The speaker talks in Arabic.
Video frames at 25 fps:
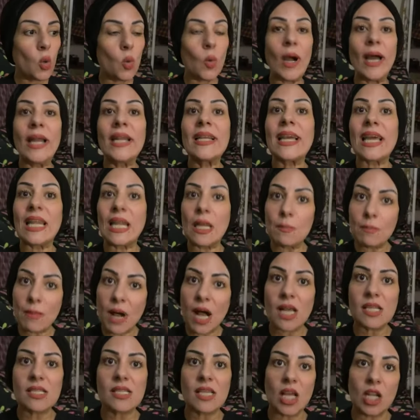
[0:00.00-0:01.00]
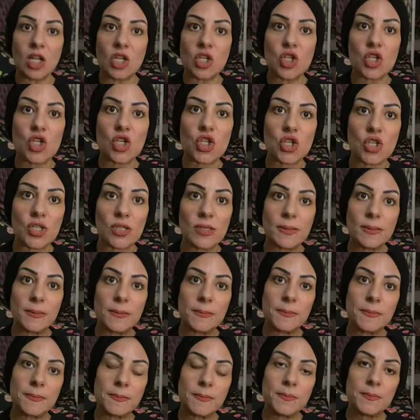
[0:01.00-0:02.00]
طيب وقال يعني كلام ما حصلش مش
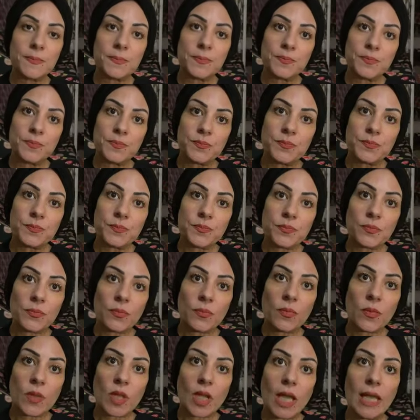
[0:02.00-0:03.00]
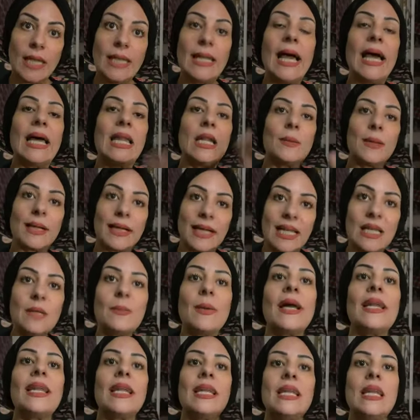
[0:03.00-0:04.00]
حابين نذكر اسامي لا مذيعين لا انا
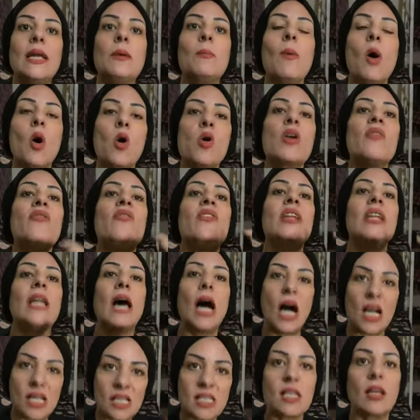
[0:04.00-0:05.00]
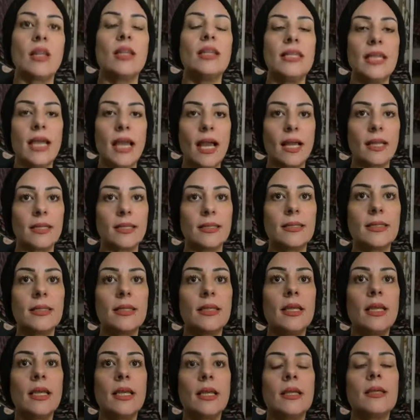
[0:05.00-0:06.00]
بتكلم على أه، الموقف أه، اللي حصل يعني
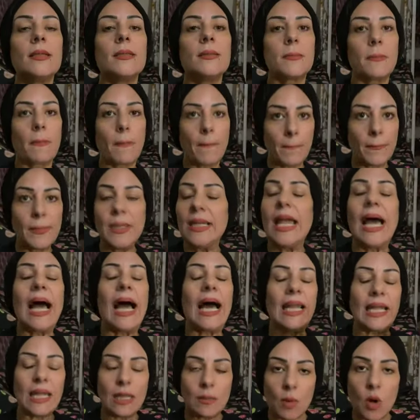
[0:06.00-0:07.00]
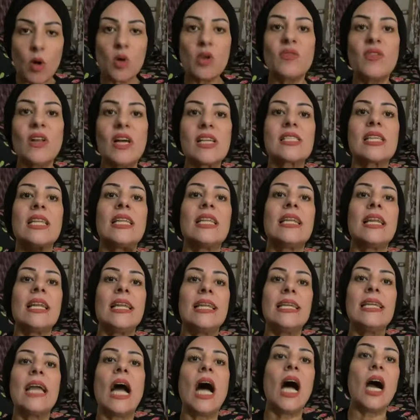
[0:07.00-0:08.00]
بصراحه اتفضلي طيب لا على الموقف اللي حصل
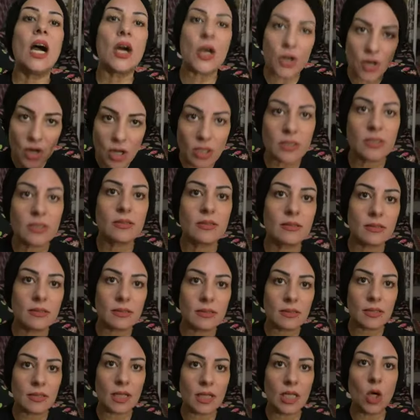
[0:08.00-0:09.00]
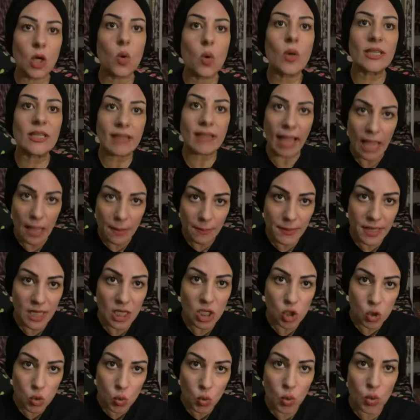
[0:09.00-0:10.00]
انا ليا حق الرد اللي هو
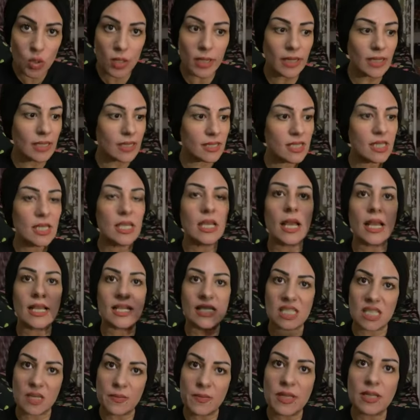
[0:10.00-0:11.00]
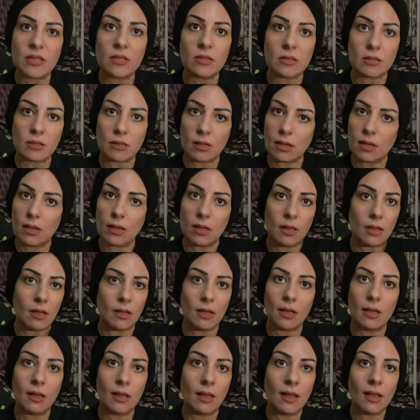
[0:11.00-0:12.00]
اتهمني زور اللي دي قسيمه
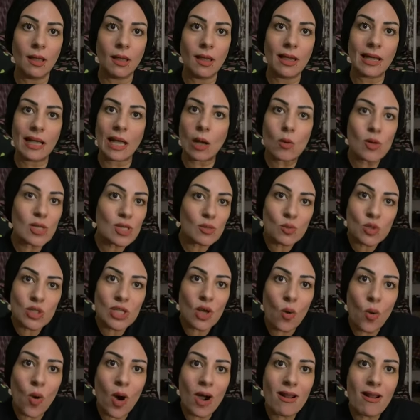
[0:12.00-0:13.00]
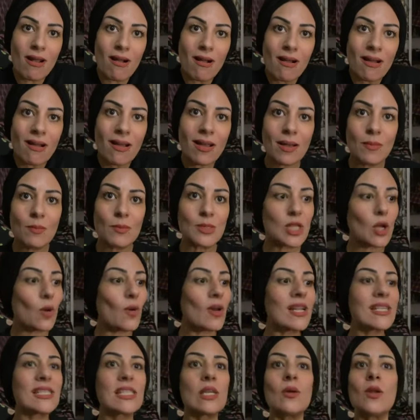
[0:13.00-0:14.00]
آه، جواز مزوره طيب
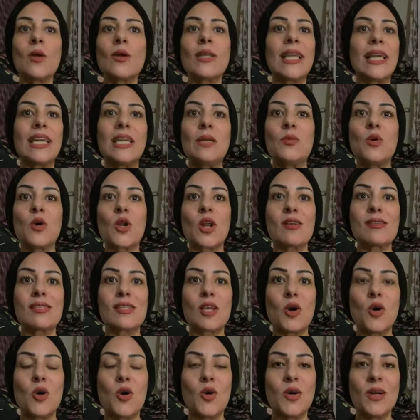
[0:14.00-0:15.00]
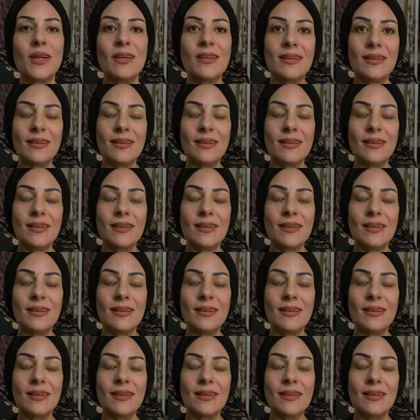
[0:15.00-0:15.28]
مزوره يعني. ازاي واخد علامه وراثه اهو يعني